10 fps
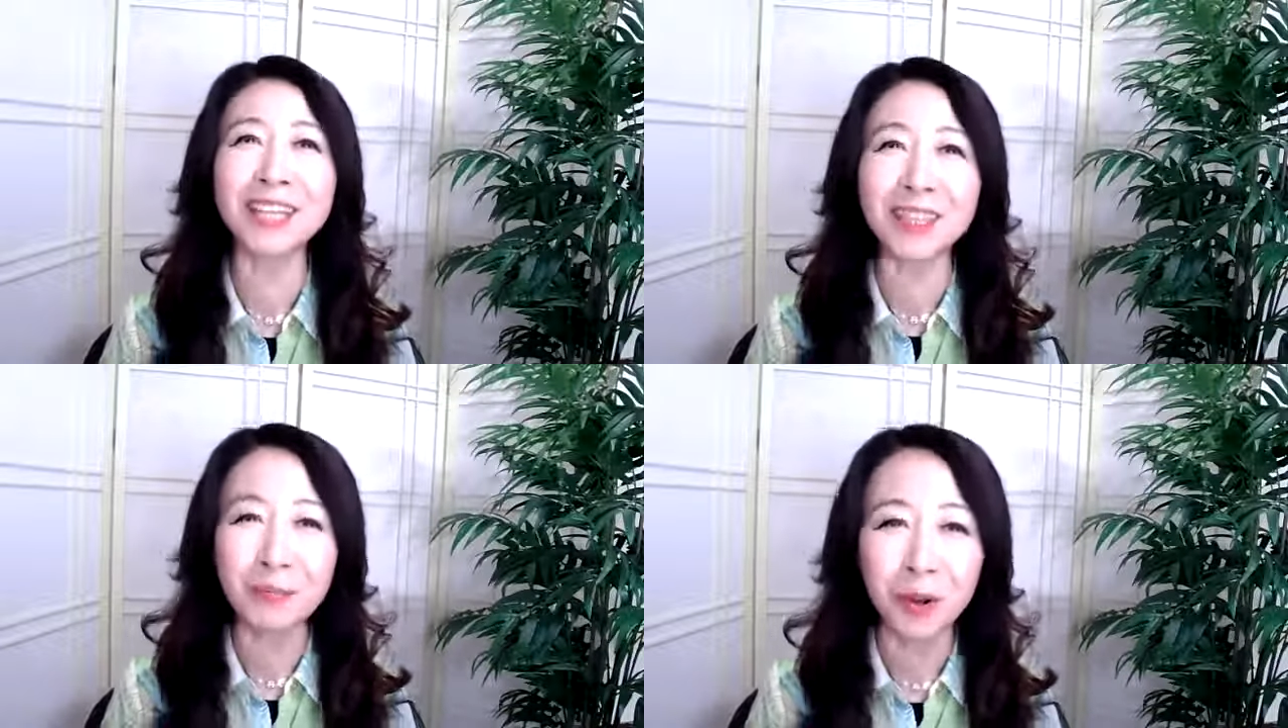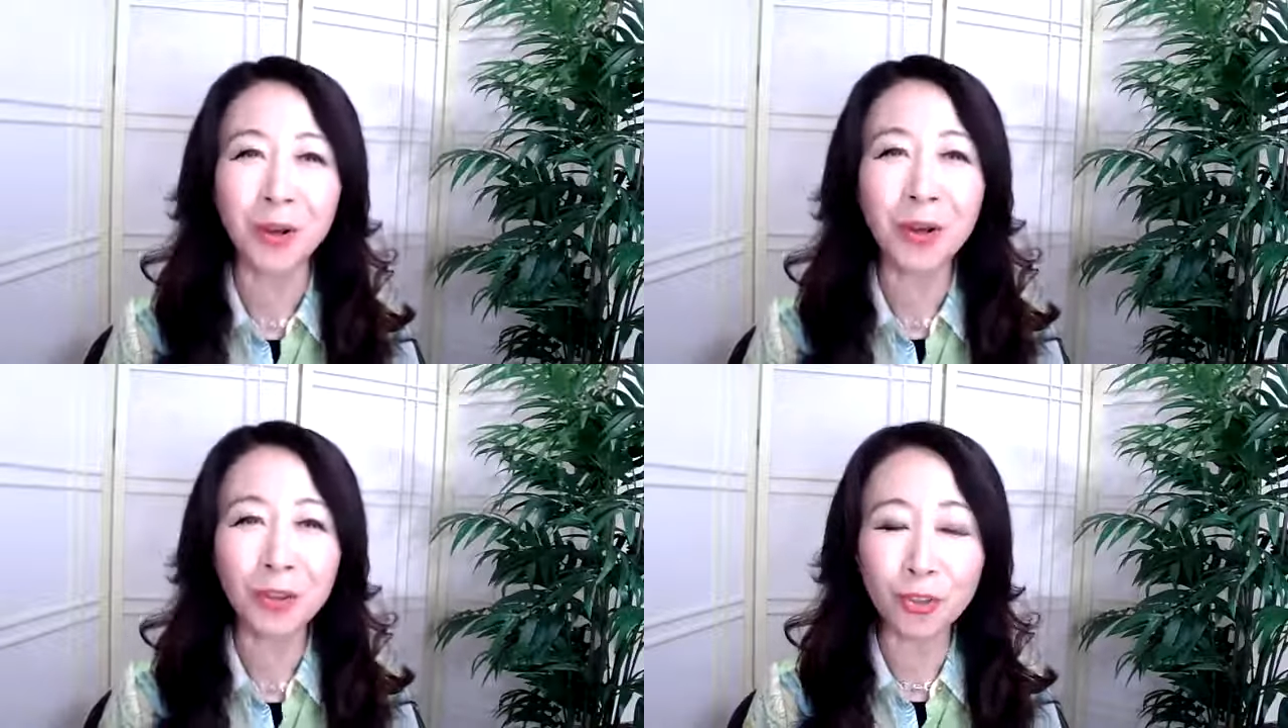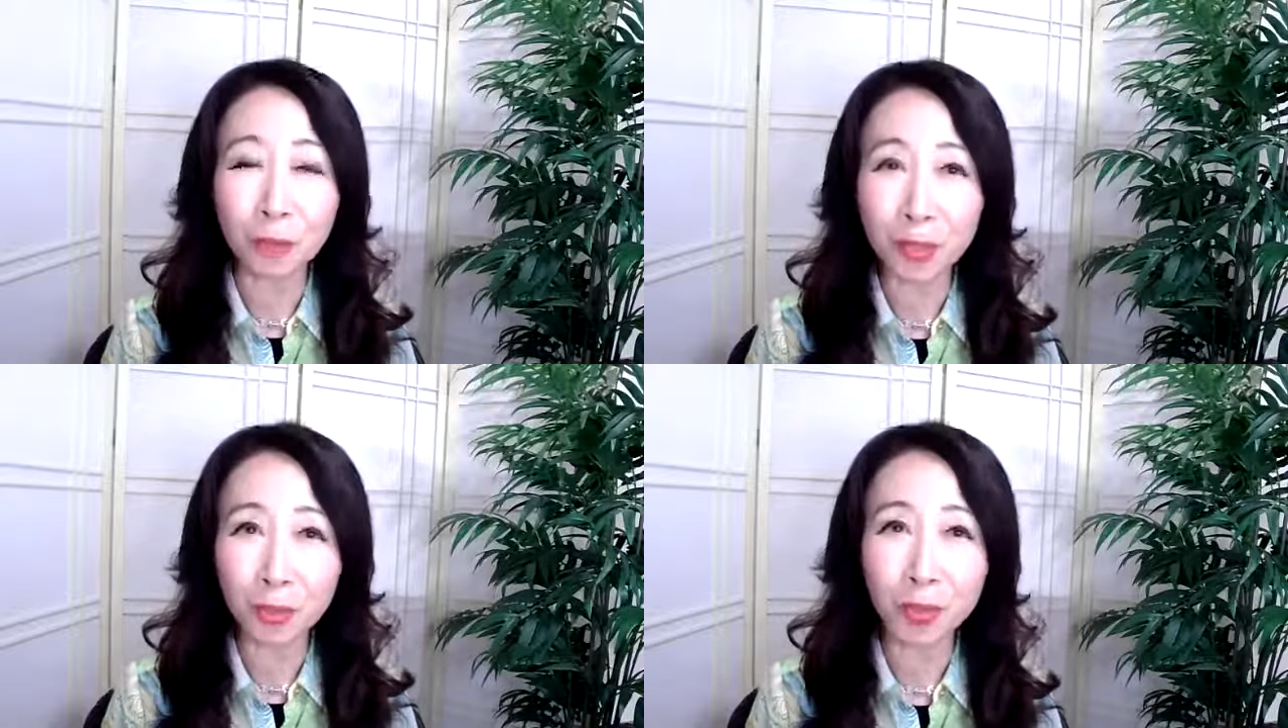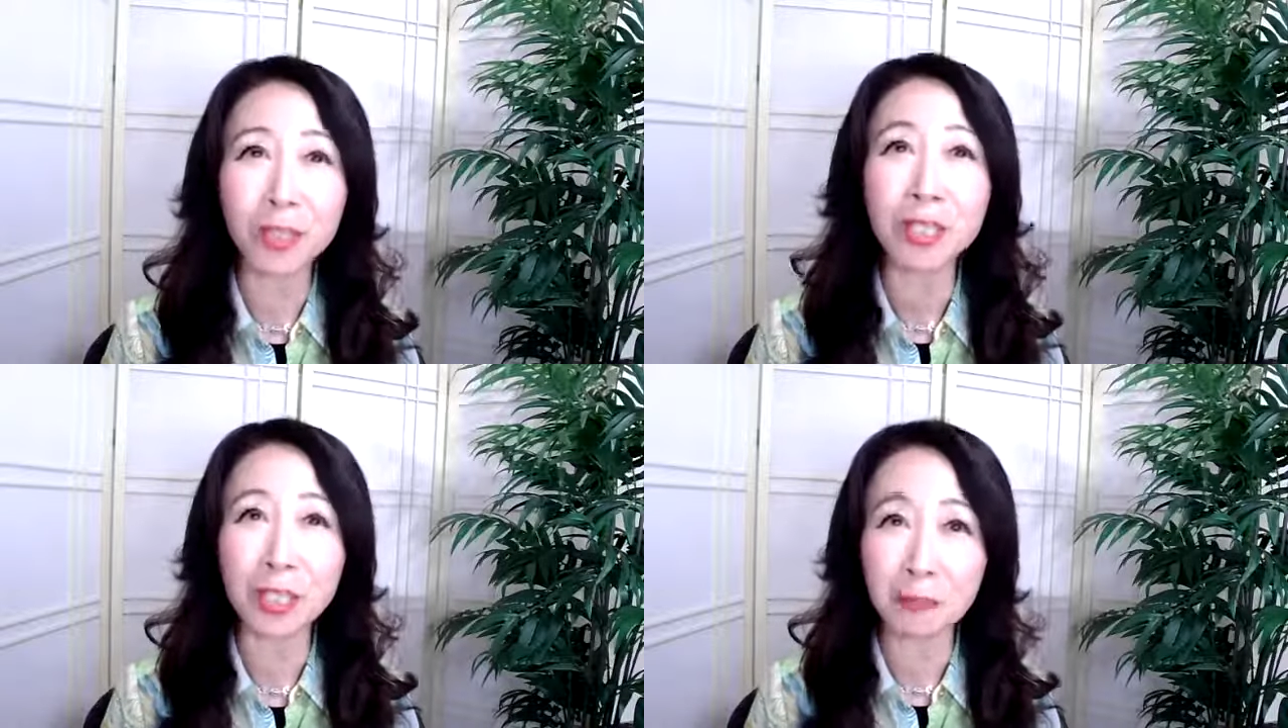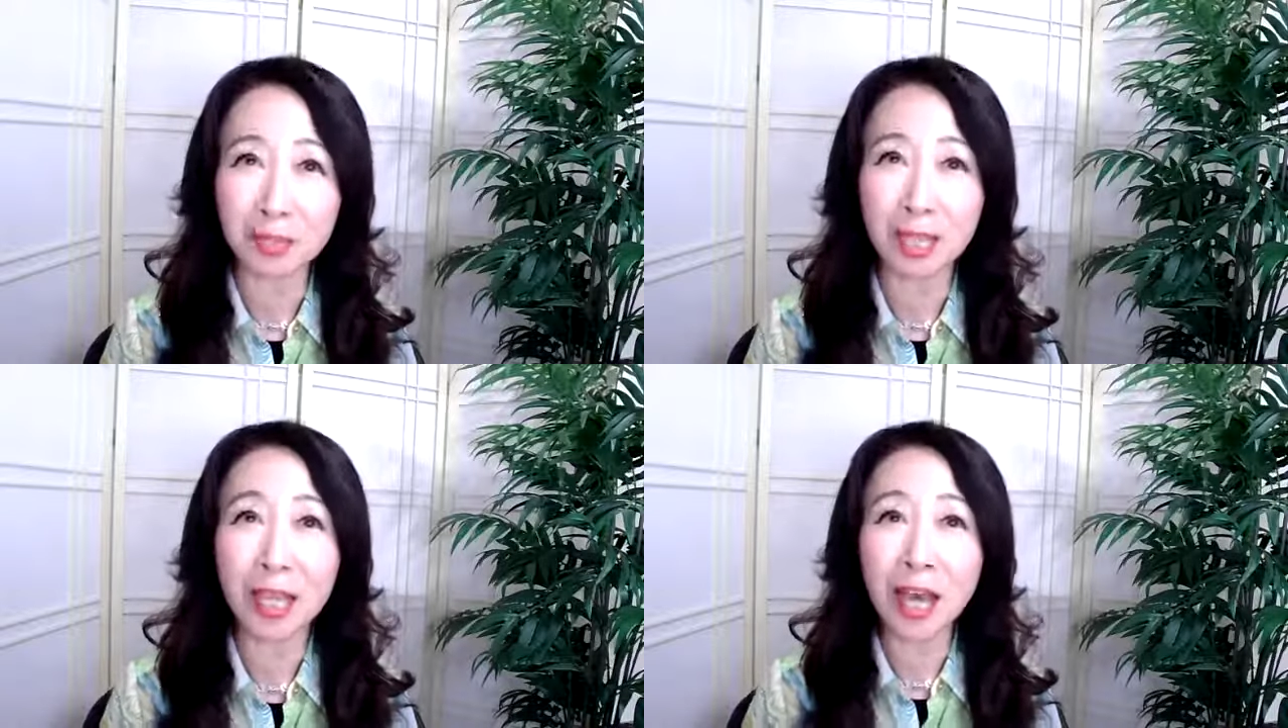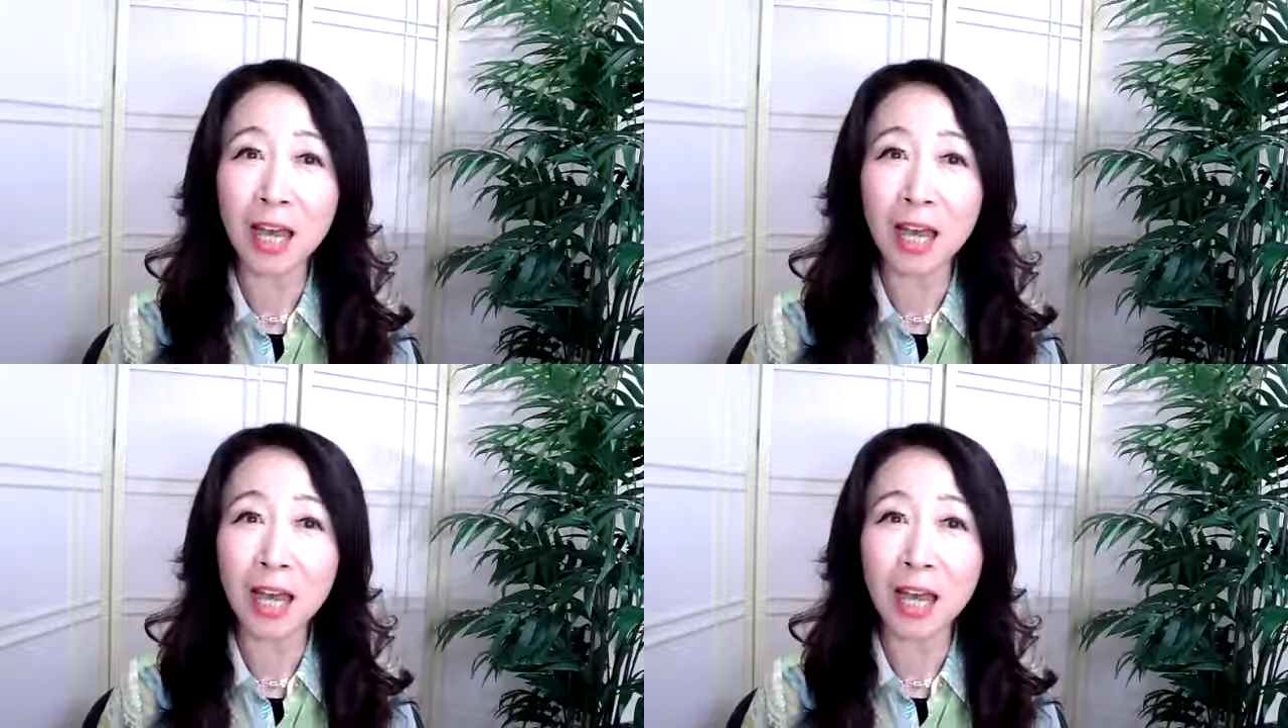言っても止めることができません。